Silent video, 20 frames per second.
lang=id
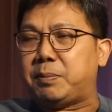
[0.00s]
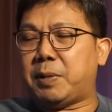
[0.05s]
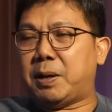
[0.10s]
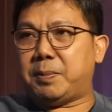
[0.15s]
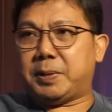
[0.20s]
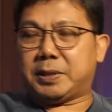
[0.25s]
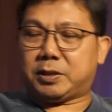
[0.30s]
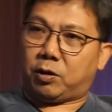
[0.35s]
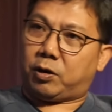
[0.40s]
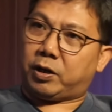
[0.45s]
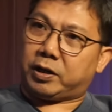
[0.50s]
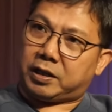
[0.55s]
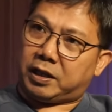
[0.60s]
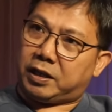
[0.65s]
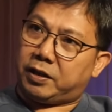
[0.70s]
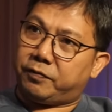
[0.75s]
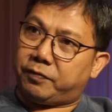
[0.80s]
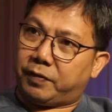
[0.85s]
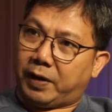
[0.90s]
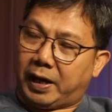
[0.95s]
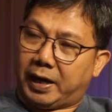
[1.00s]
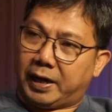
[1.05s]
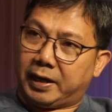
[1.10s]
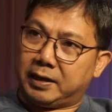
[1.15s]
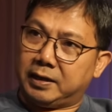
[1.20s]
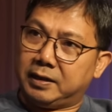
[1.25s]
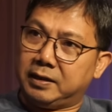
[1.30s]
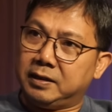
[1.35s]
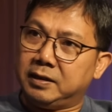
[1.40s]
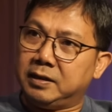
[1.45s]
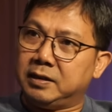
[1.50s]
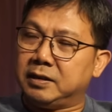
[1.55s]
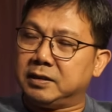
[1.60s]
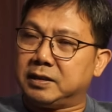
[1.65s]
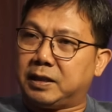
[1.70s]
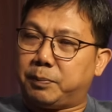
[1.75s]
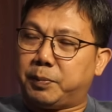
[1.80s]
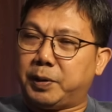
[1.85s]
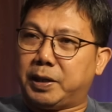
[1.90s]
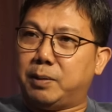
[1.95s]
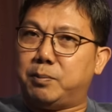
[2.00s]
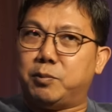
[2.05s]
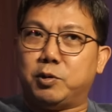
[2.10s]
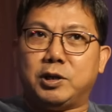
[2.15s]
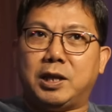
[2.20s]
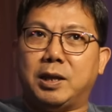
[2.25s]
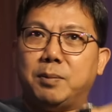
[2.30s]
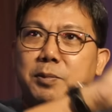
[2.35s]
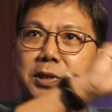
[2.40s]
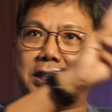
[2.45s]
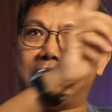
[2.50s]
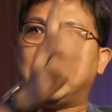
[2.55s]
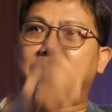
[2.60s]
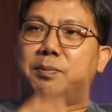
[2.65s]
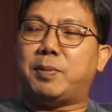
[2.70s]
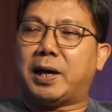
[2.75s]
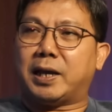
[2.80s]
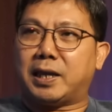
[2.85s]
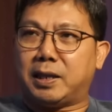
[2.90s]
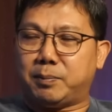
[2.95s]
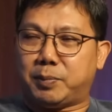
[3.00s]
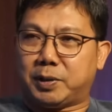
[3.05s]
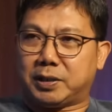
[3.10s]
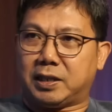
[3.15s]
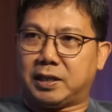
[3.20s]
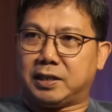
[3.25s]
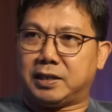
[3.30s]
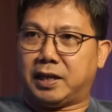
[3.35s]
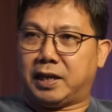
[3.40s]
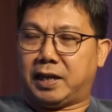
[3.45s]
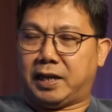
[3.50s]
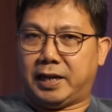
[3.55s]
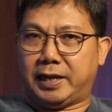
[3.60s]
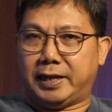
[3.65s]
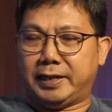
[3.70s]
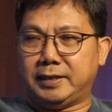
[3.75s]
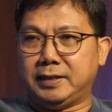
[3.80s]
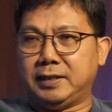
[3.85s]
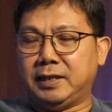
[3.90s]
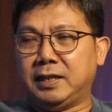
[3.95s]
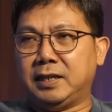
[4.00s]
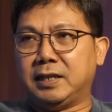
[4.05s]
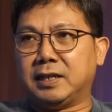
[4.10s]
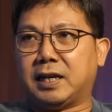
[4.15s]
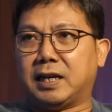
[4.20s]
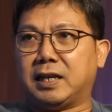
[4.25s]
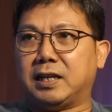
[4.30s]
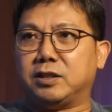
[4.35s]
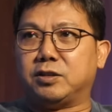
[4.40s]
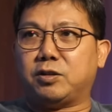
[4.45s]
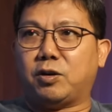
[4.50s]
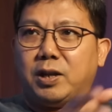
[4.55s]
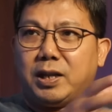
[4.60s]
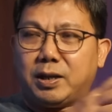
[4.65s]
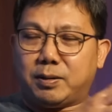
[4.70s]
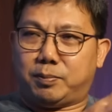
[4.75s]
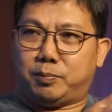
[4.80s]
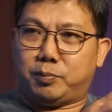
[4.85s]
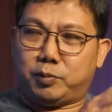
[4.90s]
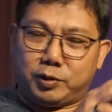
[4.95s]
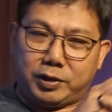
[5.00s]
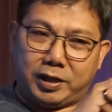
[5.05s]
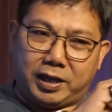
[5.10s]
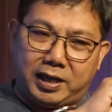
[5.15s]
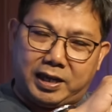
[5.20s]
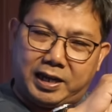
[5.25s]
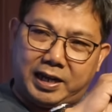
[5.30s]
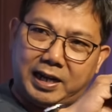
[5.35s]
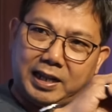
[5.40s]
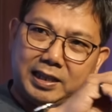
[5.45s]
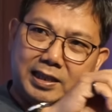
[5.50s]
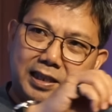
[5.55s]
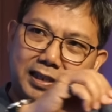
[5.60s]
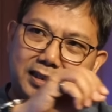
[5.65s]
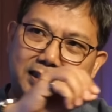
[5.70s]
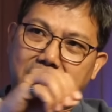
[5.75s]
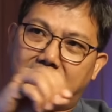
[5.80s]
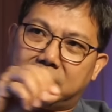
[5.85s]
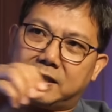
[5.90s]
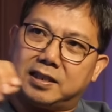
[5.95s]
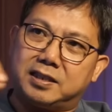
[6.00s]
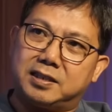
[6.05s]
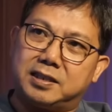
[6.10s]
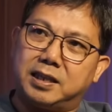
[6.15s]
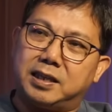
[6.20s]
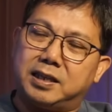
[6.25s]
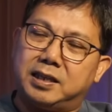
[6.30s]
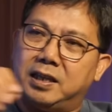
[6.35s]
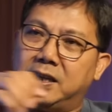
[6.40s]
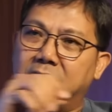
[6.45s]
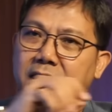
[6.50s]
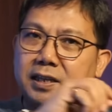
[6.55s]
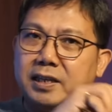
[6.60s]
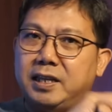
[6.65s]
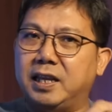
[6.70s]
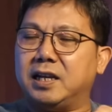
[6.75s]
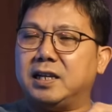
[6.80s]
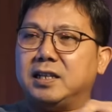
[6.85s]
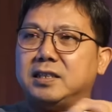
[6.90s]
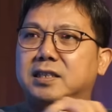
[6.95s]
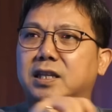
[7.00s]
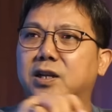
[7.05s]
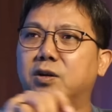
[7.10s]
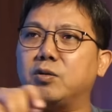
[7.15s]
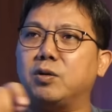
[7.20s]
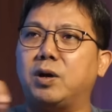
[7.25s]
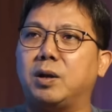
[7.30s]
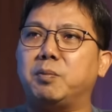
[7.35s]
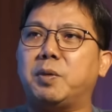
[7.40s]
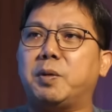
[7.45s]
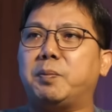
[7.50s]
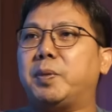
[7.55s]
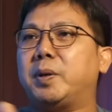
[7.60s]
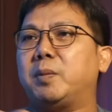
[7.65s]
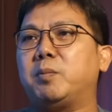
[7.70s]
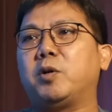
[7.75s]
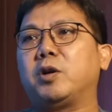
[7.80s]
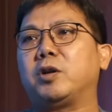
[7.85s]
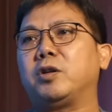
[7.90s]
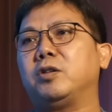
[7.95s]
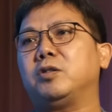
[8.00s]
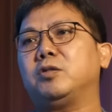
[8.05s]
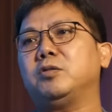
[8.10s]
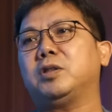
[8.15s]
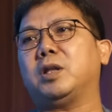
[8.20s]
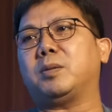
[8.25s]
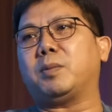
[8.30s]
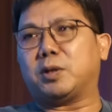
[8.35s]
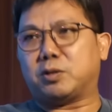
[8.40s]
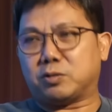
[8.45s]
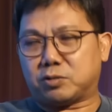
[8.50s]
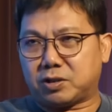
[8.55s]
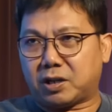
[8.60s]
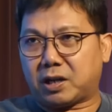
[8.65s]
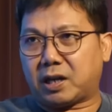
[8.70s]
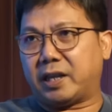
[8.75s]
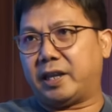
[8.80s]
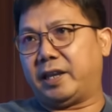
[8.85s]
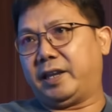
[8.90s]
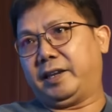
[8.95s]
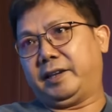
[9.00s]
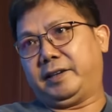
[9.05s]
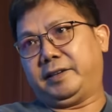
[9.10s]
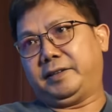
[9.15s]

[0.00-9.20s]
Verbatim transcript: apa-apa Torik jadi VAR, tapi kemudian menjadi makin pertanyaan karena Torik punya relatif statistik, dia kecenderungan mimpin borneo itu termasuk sering.